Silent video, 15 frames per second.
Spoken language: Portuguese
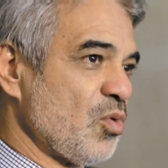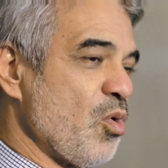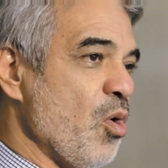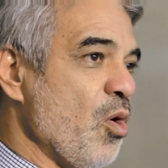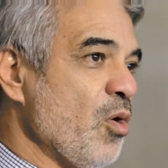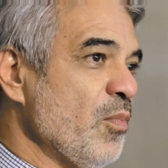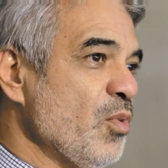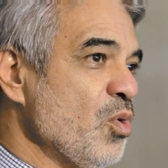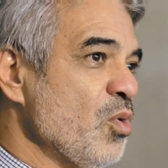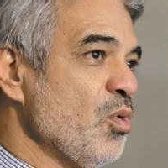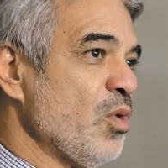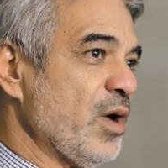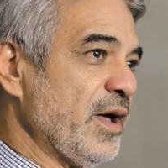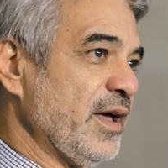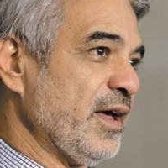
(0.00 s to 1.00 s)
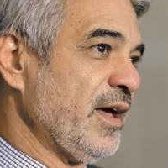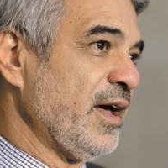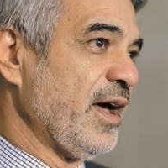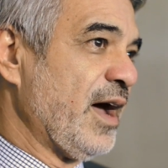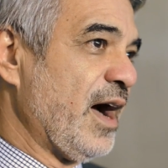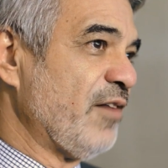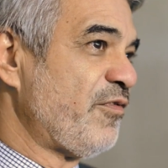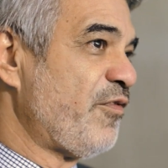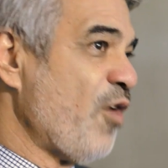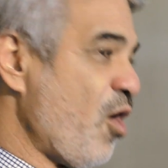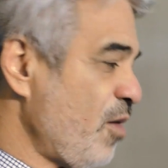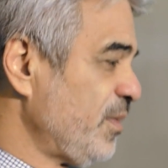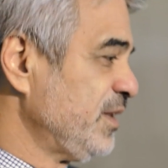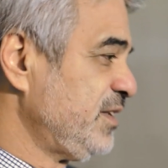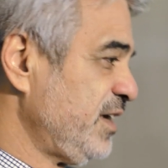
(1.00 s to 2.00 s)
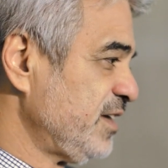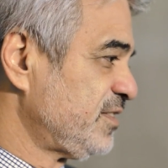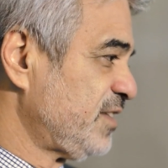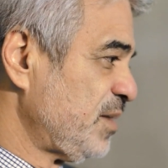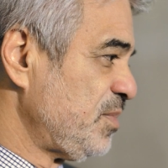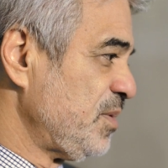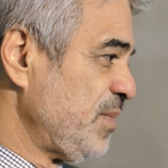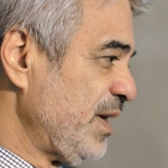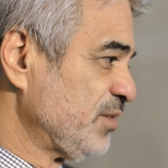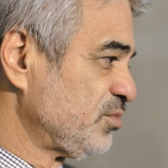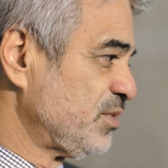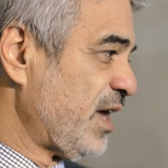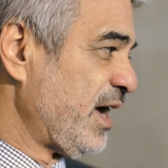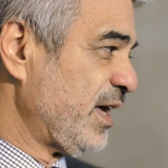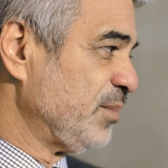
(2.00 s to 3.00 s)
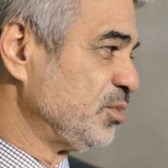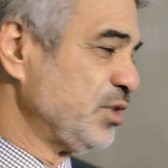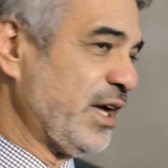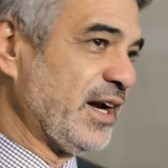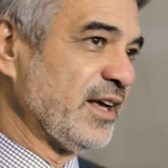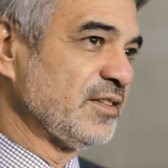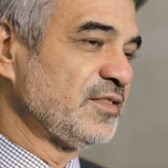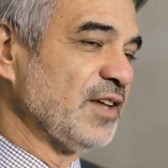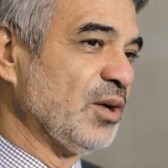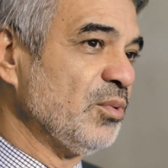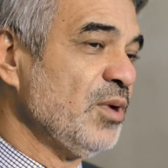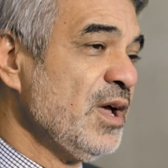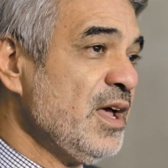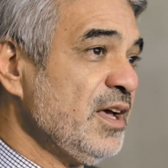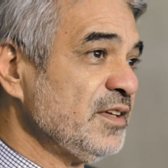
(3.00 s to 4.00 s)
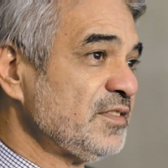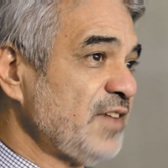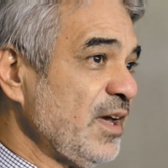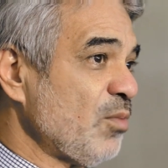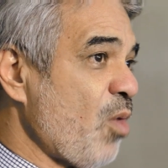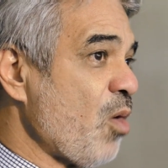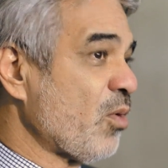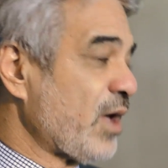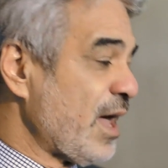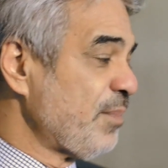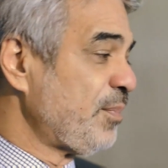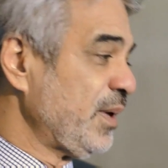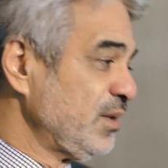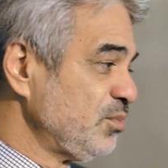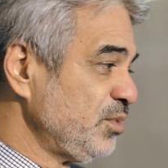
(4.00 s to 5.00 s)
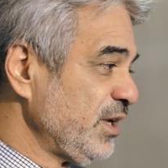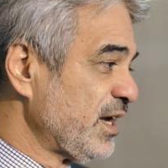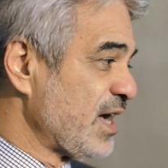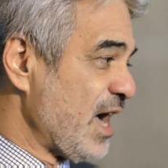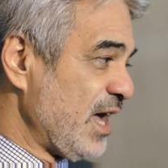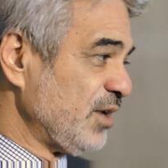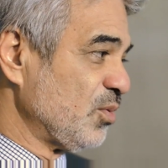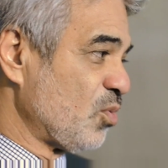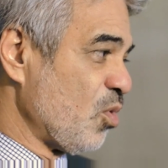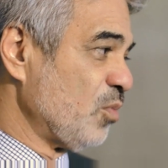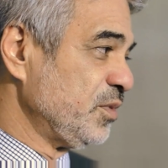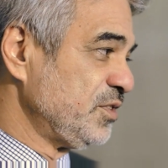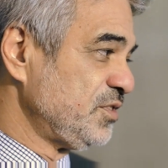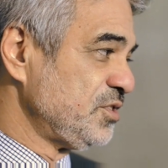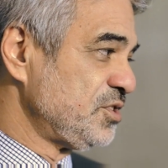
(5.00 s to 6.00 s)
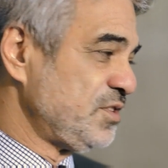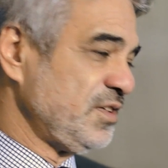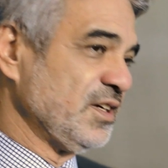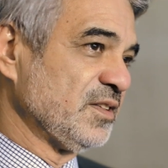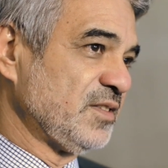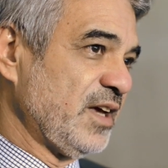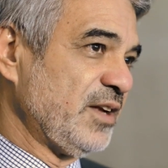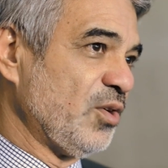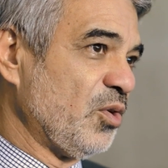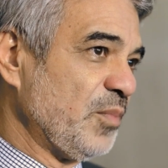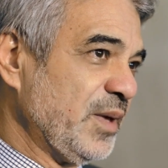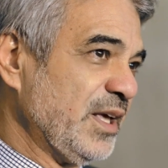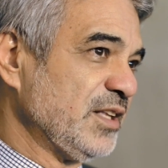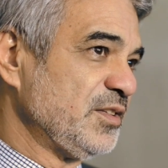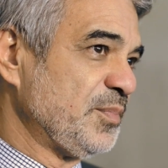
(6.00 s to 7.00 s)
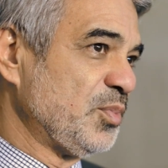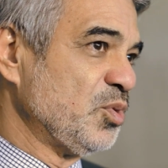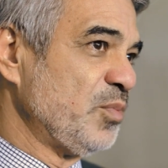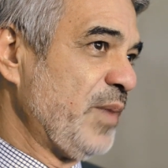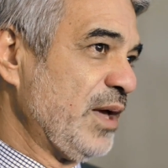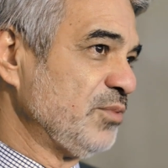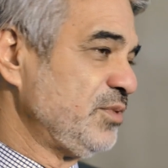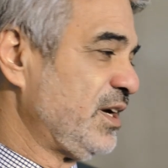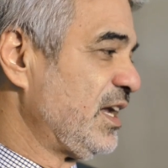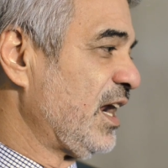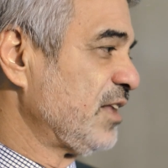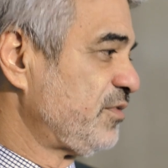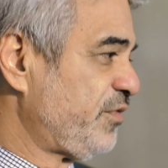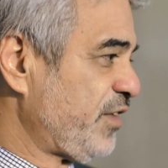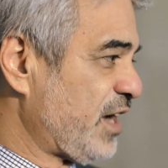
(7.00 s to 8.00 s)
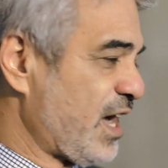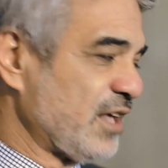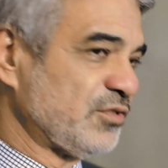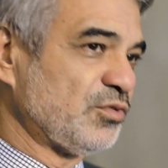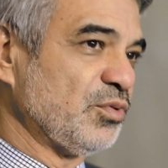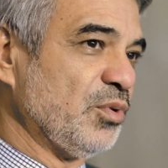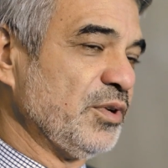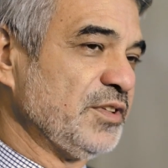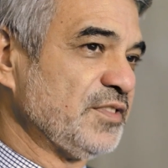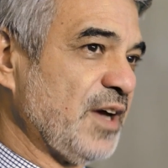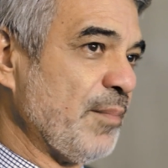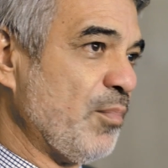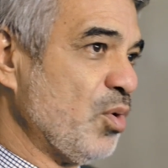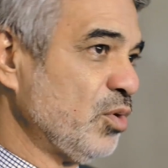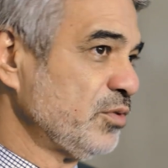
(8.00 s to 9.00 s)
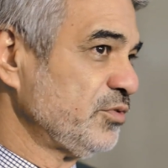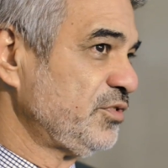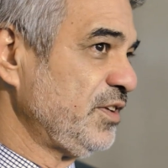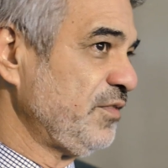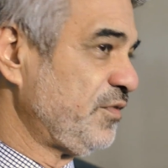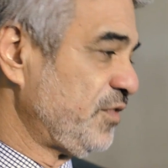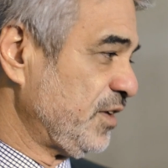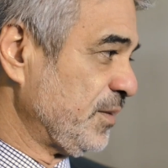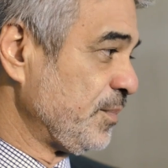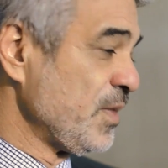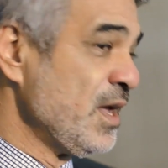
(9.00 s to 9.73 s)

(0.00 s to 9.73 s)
como é, a forma de recebimento da remuneração, sem qualquer penduricalho, como existia anteriormente, por meio de gratificações, abonos, enfim.